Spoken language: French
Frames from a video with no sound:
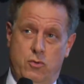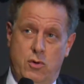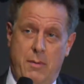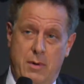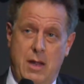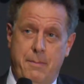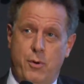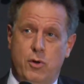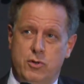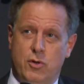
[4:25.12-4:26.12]
de
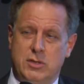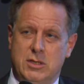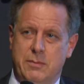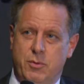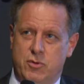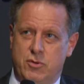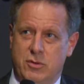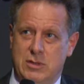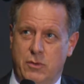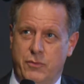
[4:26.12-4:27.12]
l'importance des dépenses de
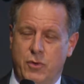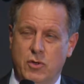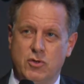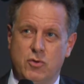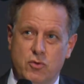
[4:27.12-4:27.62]
santé en France,